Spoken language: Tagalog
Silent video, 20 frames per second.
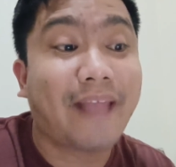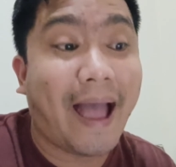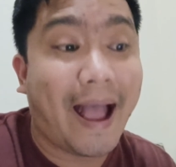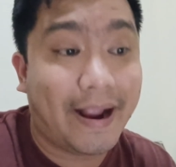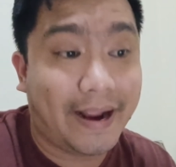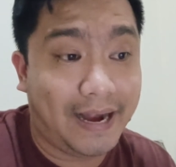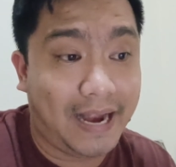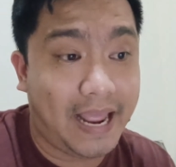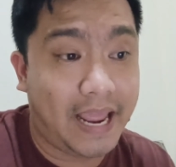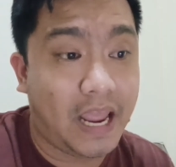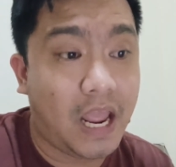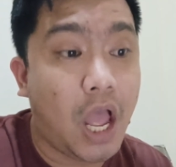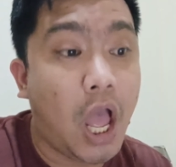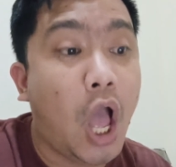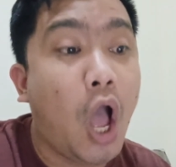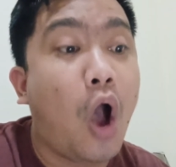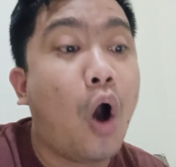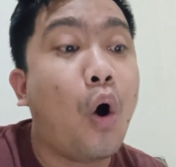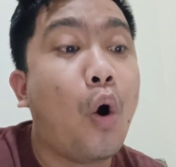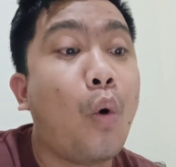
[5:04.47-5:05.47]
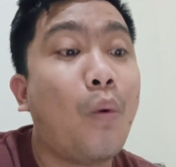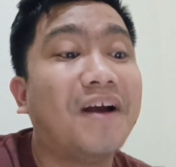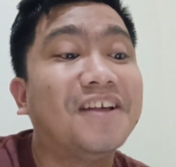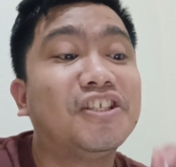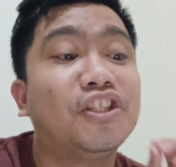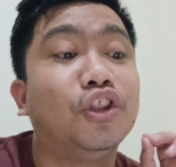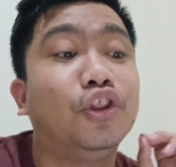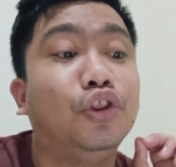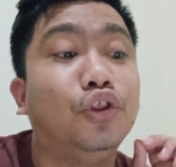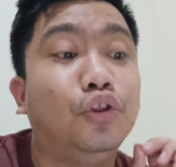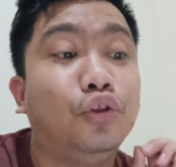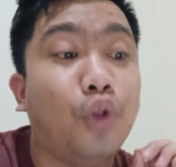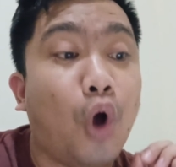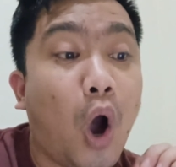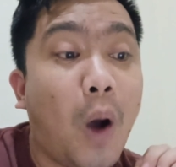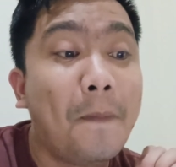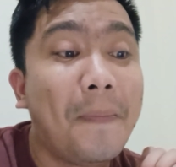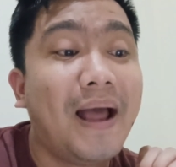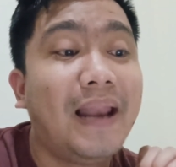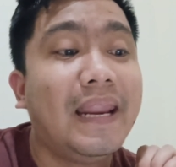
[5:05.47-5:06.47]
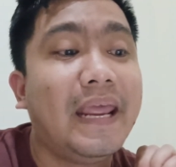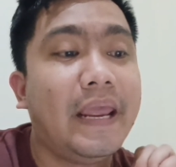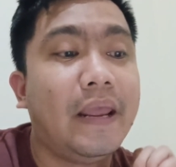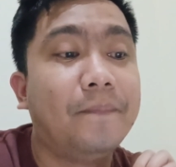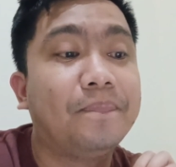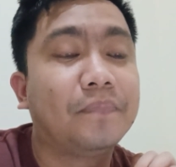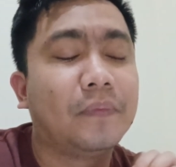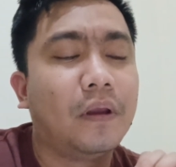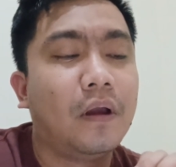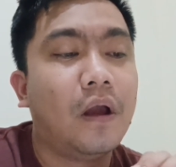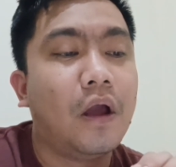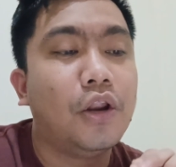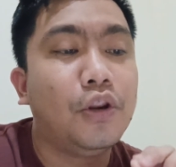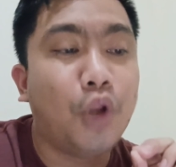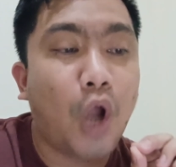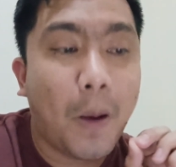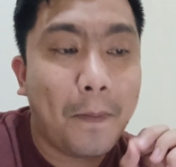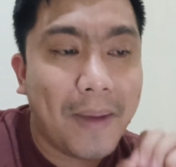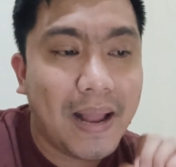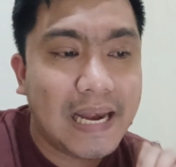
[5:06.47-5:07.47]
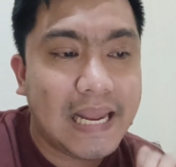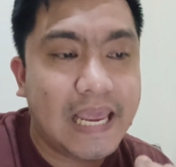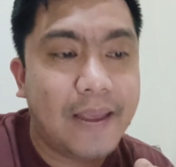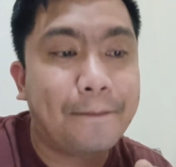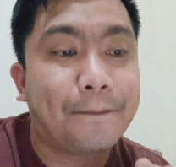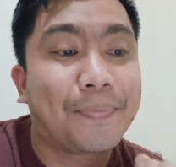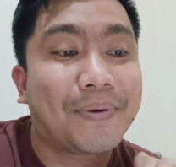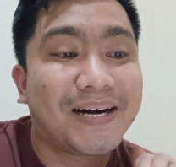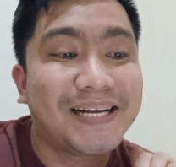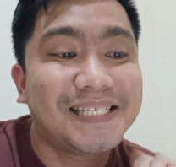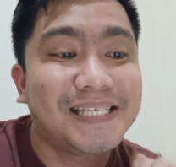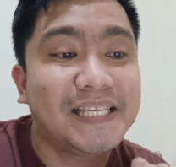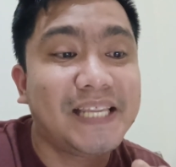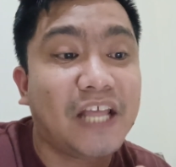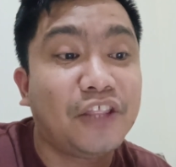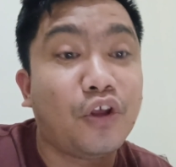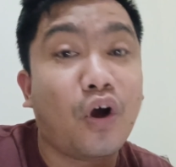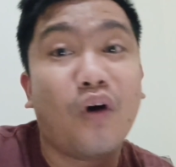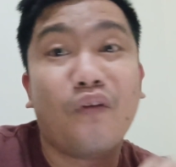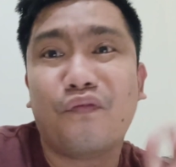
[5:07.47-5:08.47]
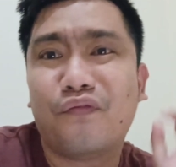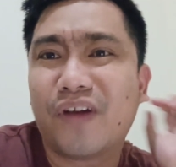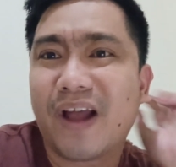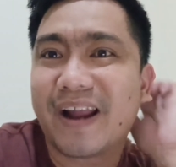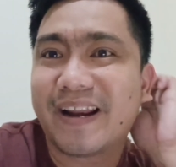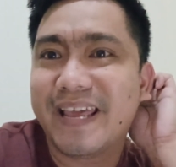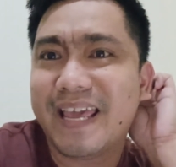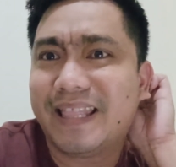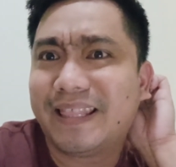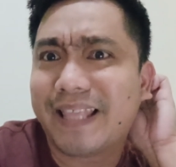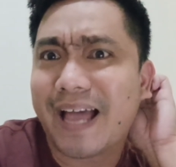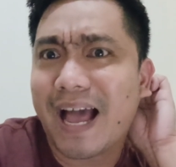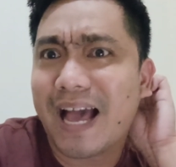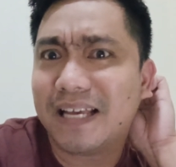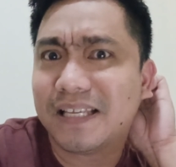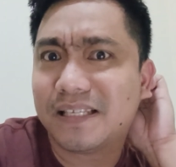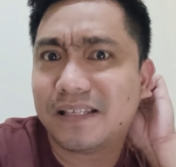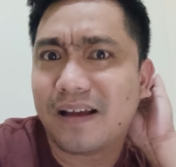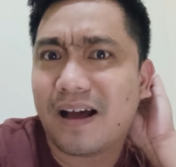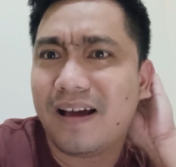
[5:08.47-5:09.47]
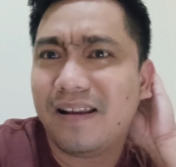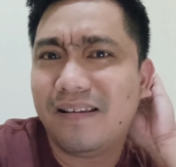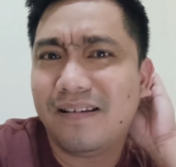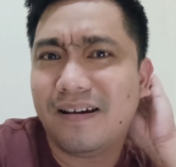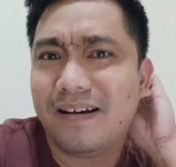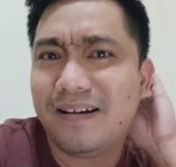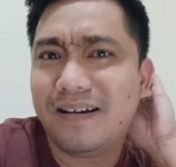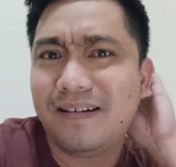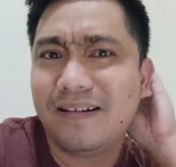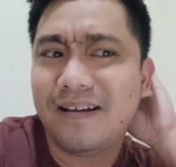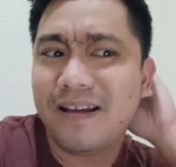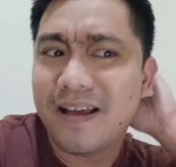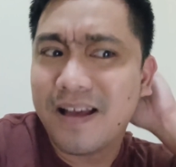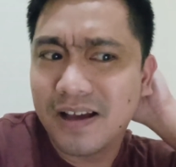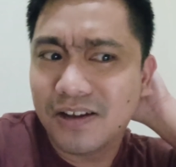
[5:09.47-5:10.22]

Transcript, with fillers: Tagle, who was normally normally president of Caritas. Ano?